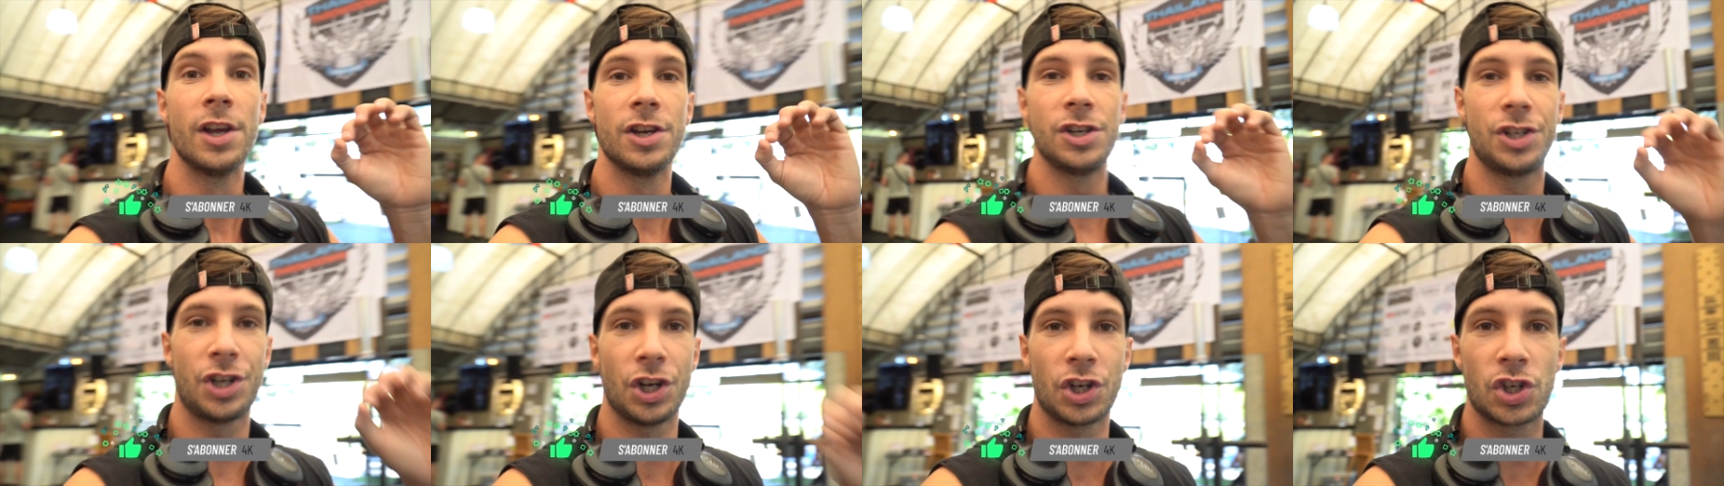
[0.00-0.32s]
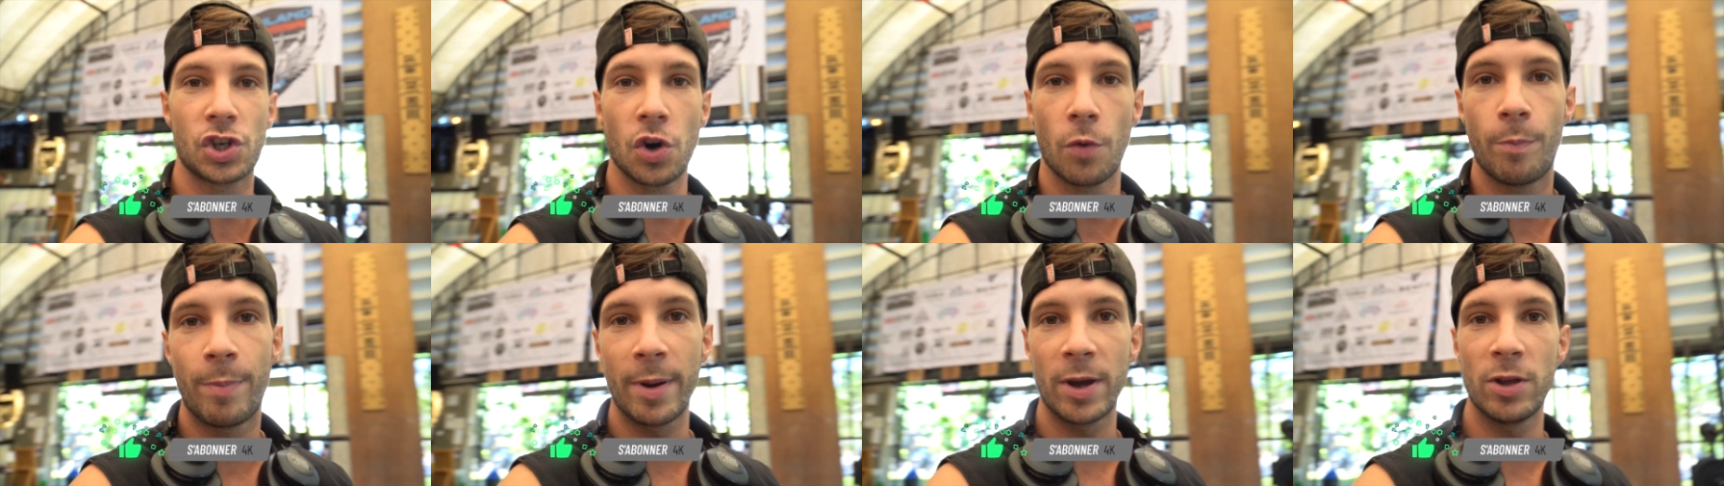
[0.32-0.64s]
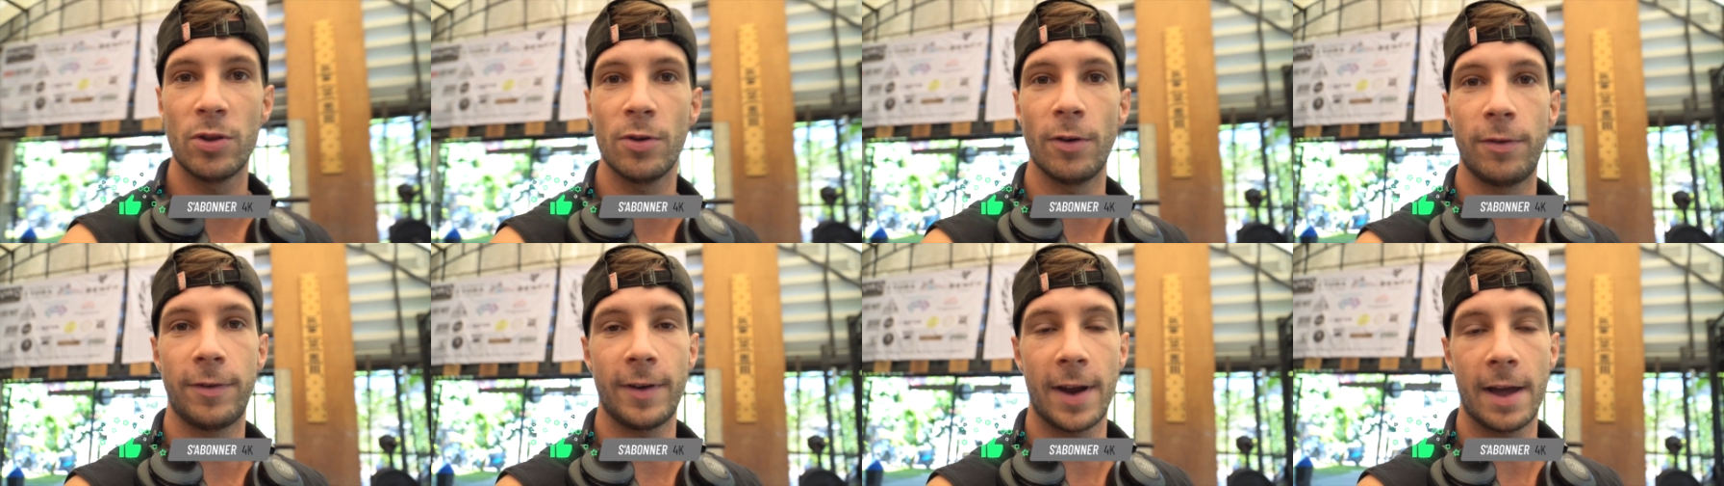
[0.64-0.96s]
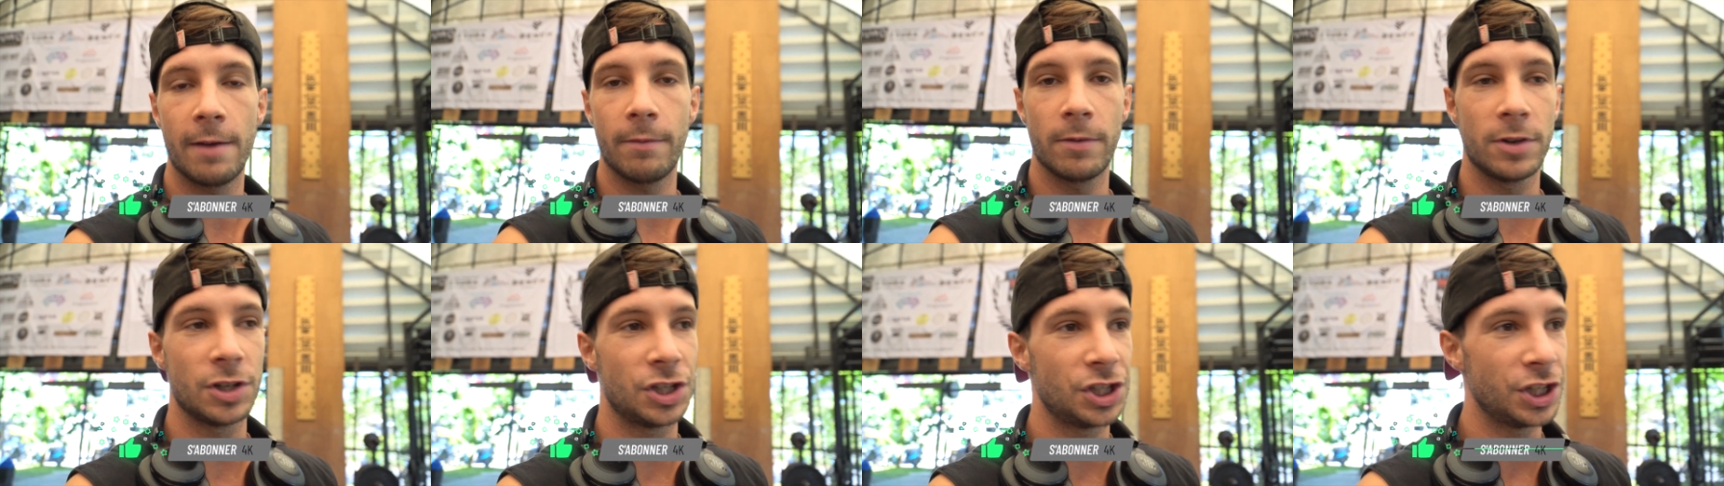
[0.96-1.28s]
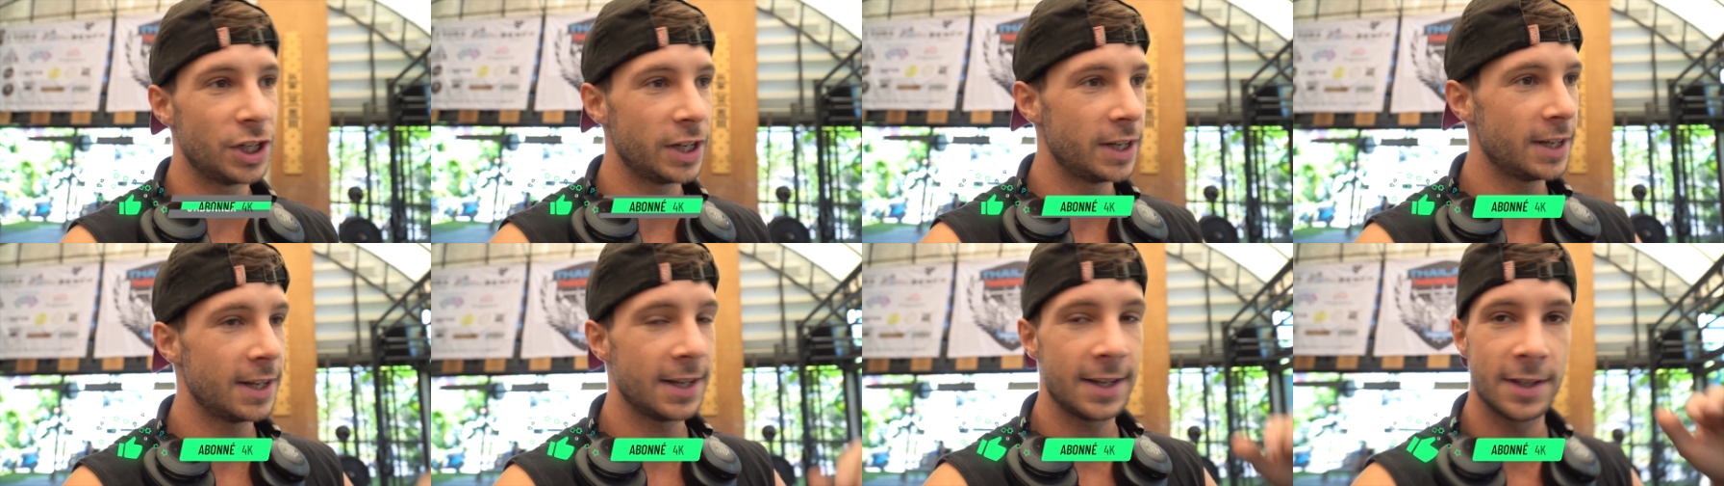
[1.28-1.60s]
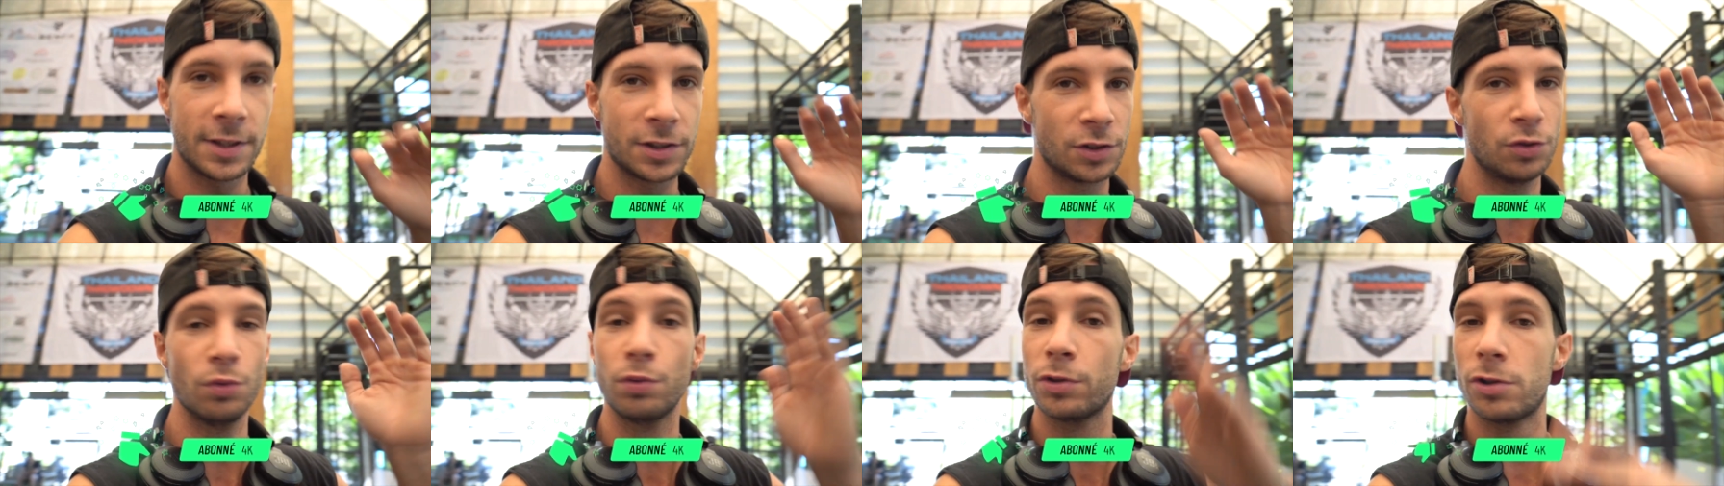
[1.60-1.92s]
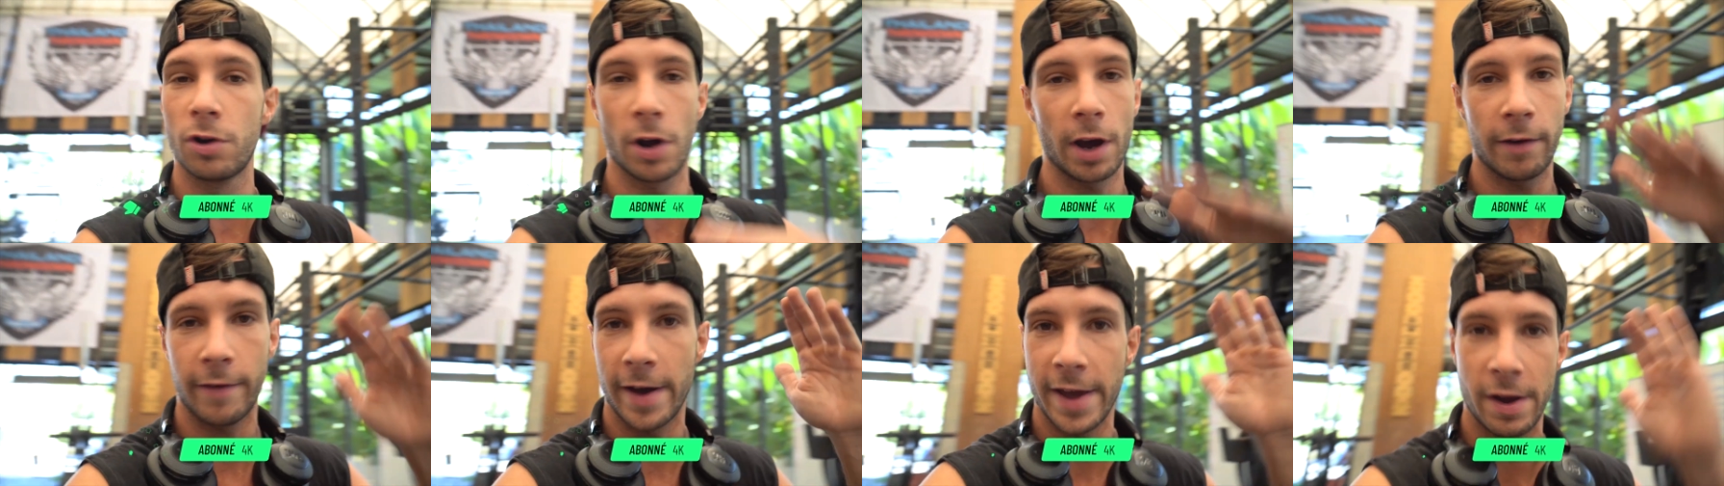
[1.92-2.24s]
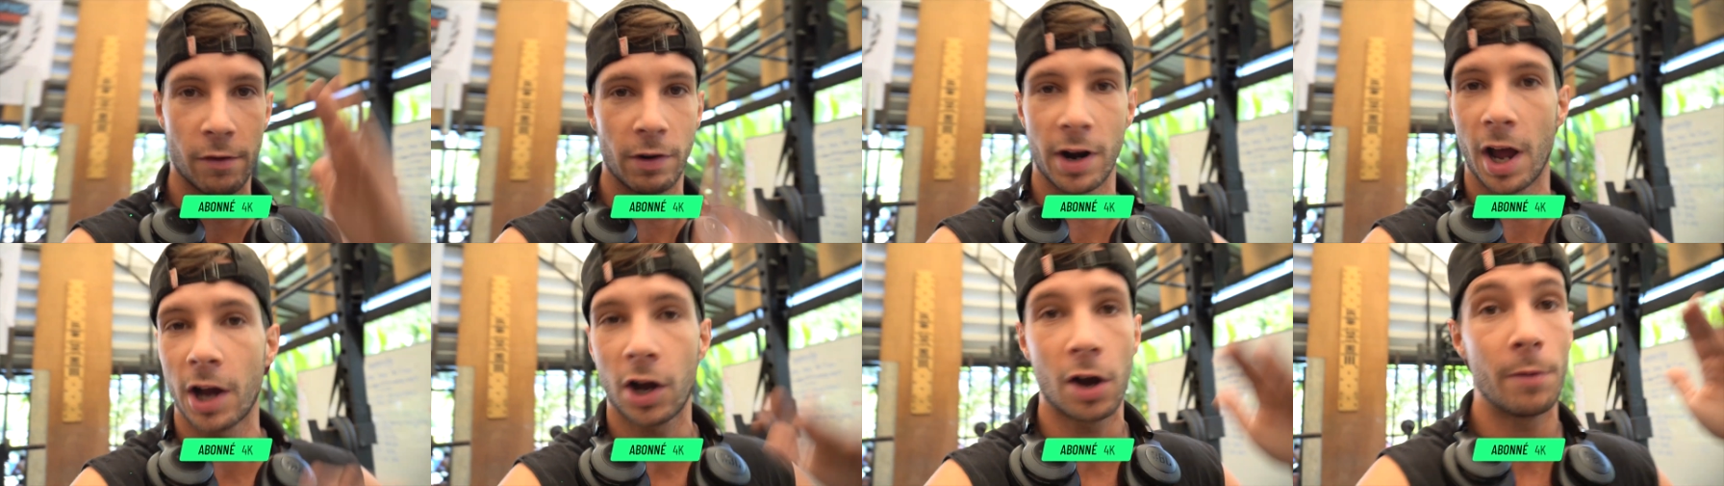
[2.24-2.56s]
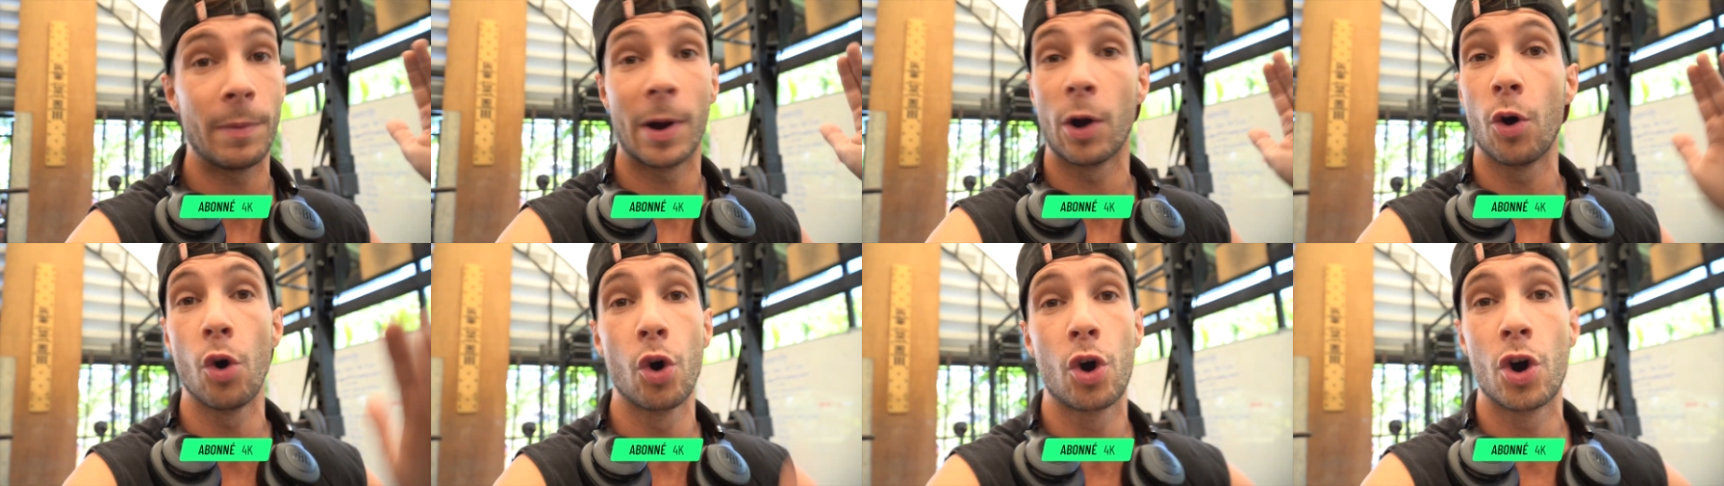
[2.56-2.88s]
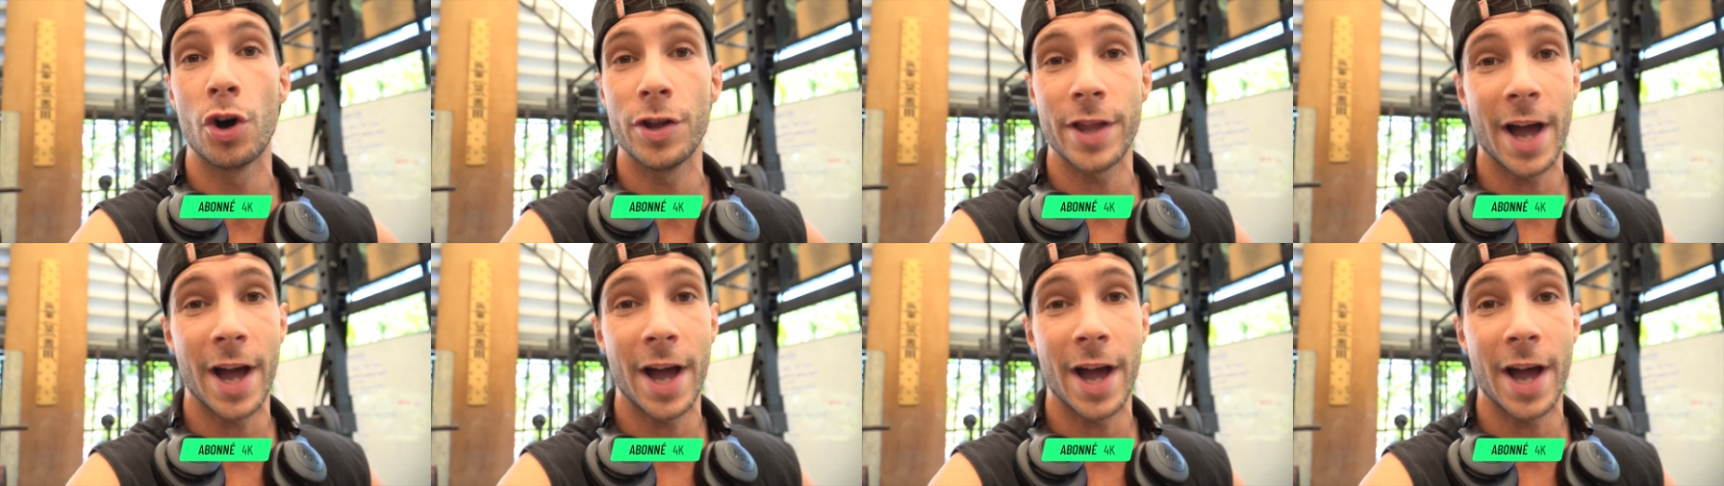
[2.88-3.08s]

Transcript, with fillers: j'ai chopé une flemme, j'ai snooze le réveil, voilà, comme un gros.